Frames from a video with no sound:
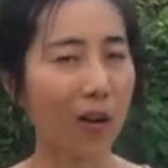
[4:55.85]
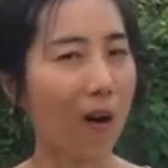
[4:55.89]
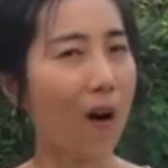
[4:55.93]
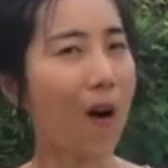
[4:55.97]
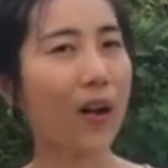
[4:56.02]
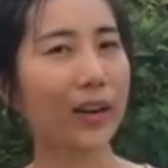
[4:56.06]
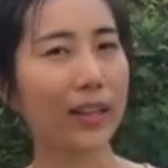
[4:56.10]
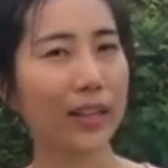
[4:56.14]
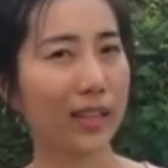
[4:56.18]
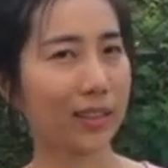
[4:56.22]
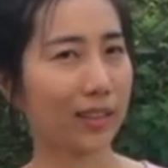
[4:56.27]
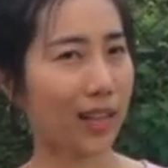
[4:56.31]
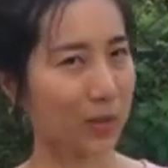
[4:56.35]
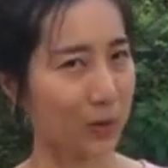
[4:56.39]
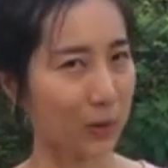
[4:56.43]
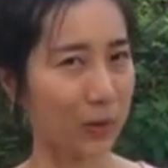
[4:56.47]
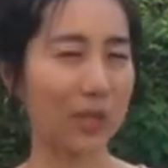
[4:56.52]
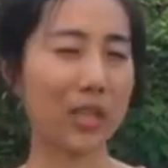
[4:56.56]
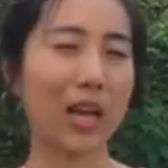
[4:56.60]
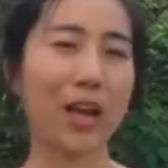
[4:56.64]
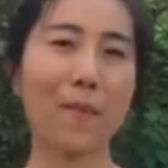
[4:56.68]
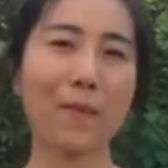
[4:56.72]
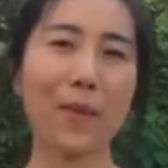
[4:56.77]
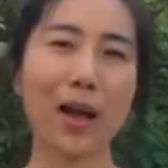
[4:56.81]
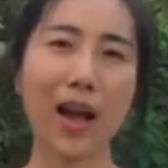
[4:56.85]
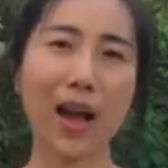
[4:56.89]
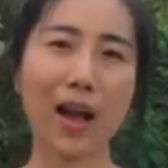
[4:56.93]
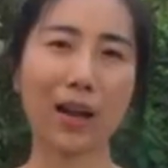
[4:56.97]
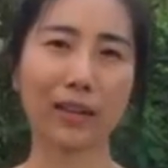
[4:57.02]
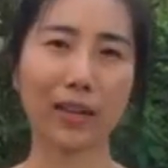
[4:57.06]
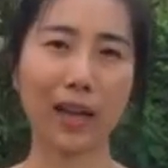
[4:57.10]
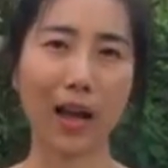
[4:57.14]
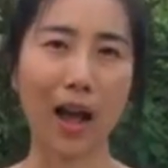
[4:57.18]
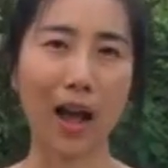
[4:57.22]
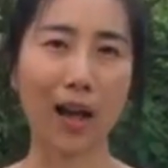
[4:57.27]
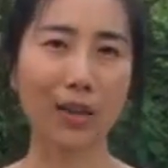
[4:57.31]
ข้อนี้น่าสนใจมาก
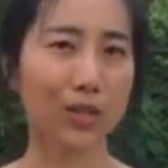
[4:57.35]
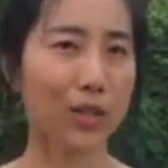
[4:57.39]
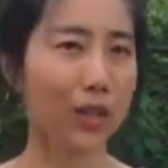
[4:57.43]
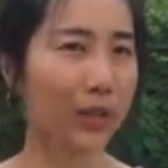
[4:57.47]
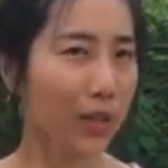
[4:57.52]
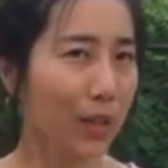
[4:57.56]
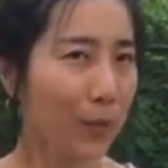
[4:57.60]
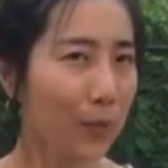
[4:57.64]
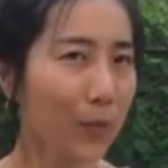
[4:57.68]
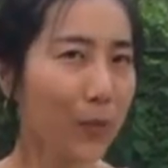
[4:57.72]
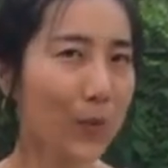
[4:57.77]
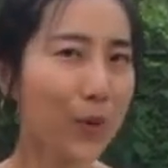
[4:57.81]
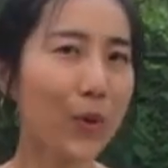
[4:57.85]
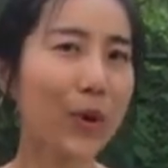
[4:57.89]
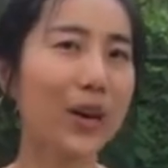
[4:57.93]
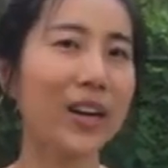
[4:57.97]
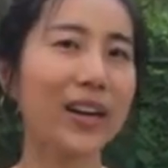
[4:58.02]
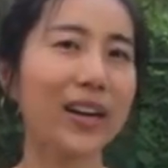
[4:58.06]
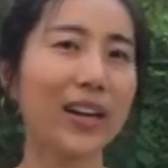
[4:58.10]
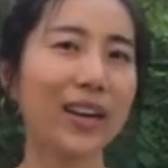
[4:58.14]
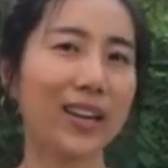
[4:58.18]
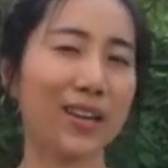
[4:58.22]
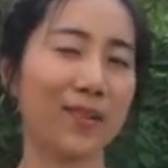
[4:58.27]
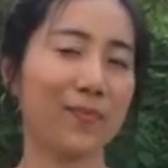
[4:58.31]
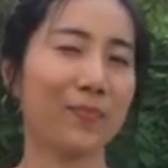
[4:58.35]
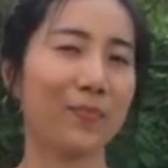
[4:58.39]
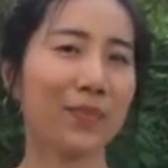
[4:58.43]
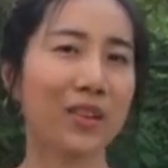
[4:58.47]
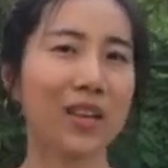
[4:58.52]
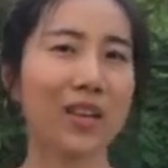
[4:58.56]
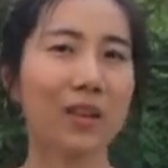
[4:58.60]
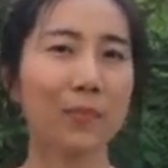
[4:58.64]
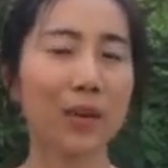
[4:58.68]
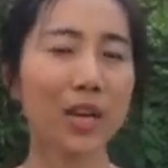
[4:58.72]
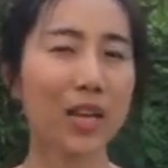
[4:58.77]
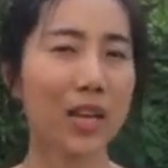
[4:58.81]
นะคะซอนนี่บูเคย
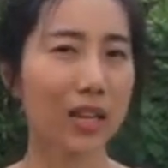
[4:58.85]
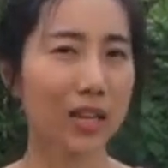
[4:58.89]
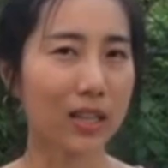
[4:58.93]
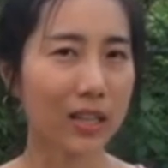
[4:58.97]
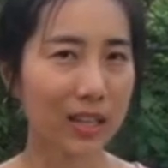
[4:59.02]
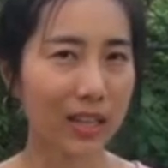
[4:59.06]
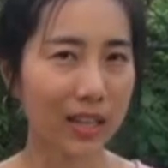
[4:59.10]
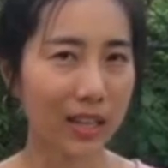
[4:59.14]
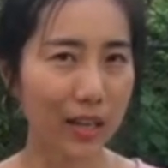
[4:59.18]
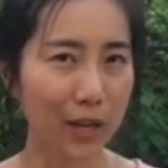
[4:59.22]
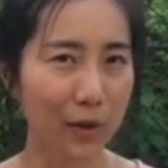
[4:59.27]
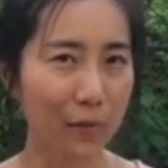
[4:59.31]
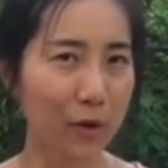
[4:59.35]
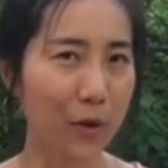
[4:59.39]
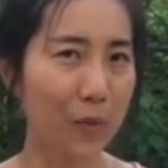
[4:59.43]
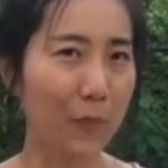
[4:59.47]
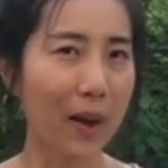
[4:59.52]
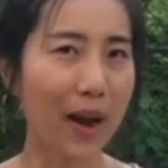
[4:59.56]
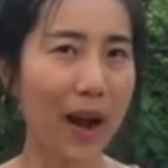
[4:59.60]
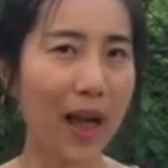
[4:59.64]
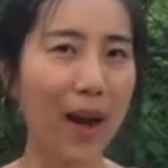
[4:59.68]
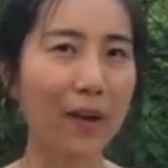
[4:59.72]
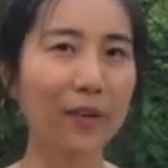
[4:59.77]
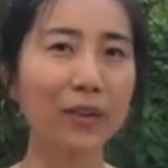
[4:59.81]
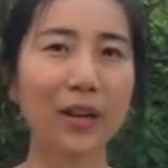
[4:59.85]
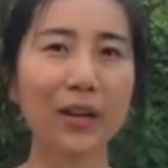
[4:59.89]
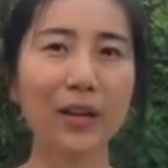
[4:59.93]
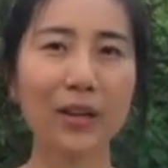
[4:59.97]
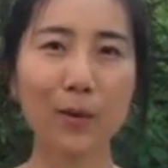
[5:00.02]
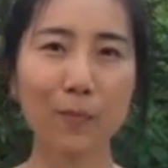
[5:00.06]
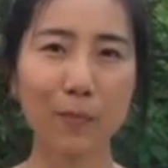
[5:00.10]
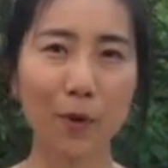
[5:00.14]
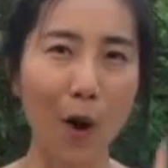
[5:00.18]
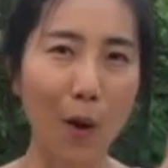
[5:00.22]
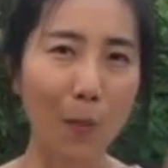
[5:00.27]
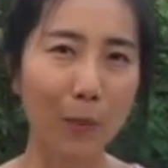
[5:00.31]
พี่หญิงเคยรีวิวไปแล้วอย่า
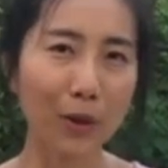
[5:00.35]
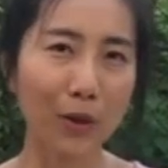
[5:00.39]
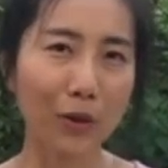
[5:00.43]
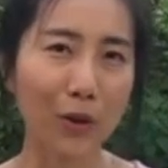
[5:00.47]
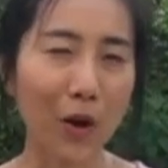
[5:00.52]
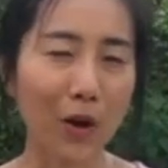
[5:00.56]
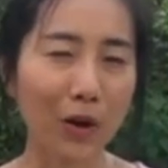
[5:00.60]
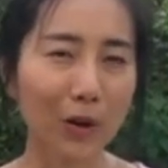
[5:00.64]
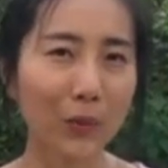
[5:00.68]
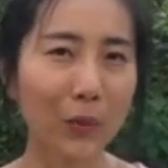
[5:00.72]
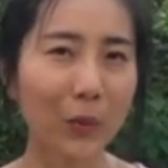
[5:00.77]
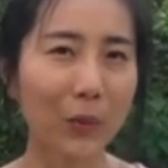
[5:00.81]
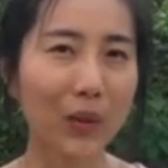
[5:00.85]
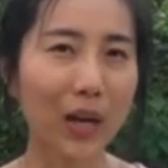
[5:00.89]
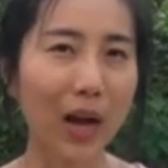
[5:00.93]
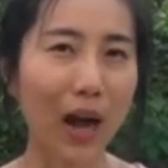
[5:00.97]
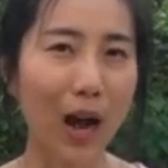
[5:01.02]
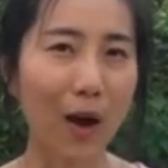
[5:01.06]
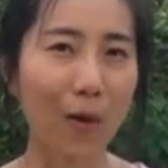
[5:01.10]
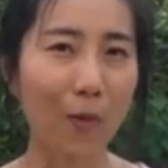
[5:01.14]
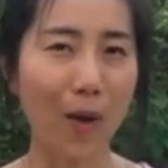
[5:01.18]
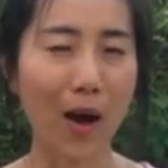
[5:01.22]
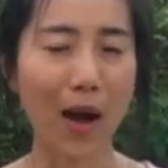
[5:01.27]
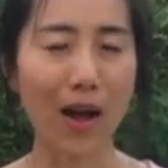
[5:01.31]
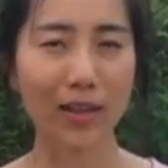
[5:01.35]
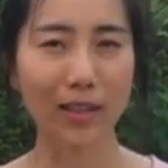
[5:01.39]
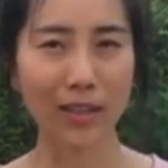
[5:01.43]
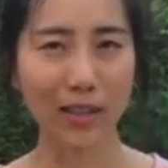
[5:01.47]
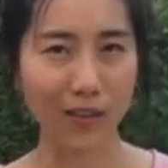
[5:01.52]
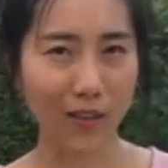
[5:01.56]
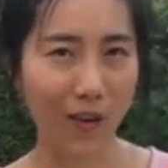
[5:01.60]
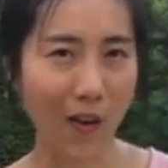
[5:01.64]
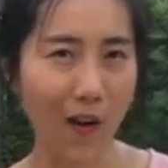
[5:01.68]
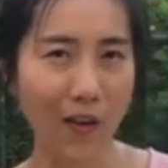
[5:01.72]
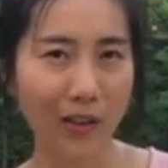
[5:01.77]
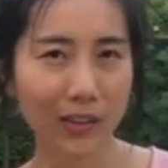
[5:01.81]
ลืมลองไปย้อนดูนะคะ ว่า
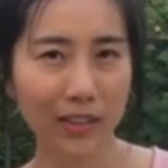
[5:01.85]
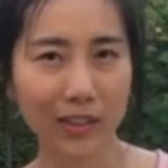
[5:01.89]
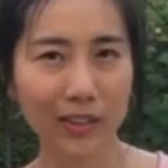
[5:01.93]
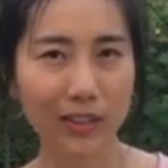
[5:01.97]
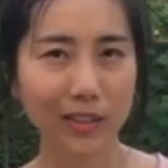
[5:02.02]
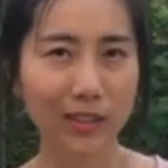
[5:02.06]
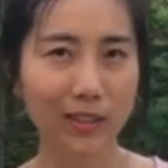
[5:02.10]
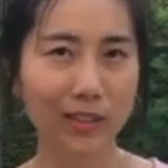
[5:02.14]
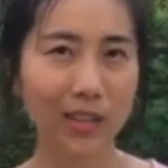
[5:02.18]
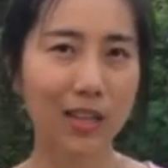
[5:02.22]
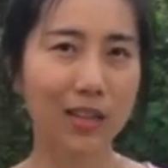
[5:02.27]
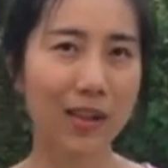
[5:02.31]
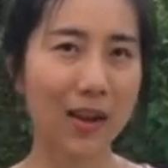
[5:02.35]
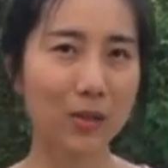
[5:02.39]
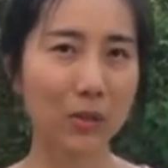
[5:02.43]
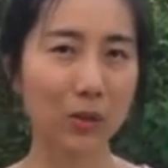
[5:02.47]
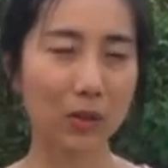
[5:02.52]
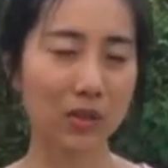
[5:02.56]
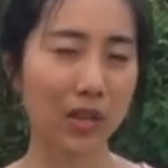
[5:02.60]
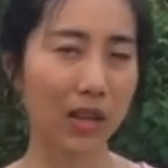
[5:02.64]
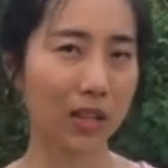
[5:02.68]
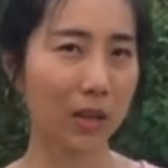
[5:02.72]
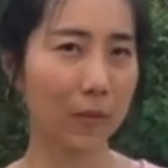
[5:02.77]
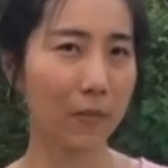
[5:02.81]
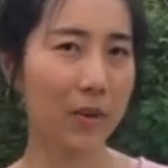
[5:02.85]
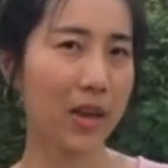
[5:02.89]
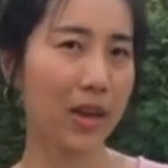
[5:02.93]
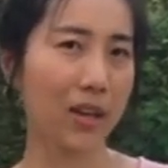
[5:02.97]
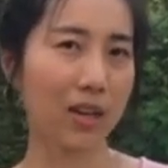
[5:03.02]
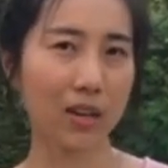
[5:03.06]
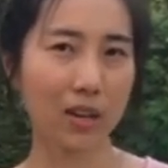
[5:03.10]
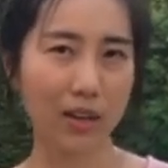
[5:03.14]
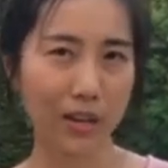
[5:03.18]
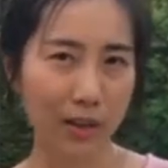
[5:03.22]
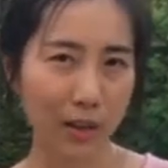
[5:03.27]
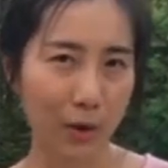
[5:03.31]
อีกข้อหนึ่งที่น่าสนใจที่พี่หญิ
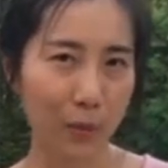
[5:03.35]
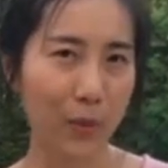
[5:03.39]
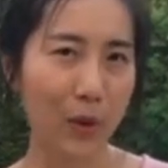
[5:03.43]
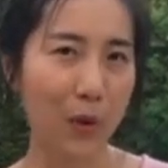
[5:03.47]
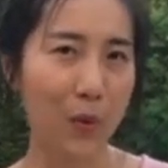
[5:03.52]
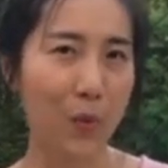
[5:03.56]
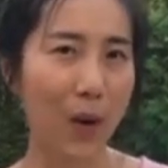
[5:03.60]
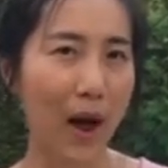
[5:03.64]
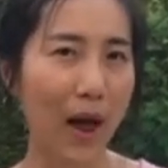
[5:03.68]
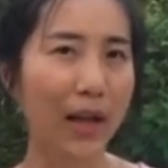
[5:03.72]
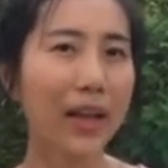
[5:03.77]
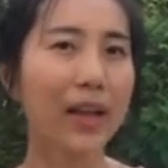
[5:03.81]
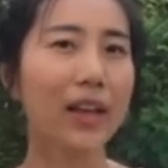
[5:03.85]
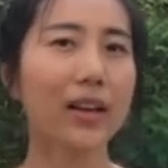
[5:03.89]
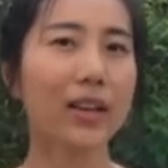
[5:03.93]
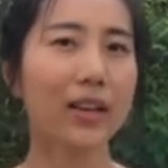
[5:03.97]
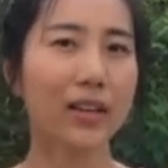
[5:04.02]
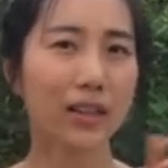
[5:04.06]
งเคยรีวิวไว้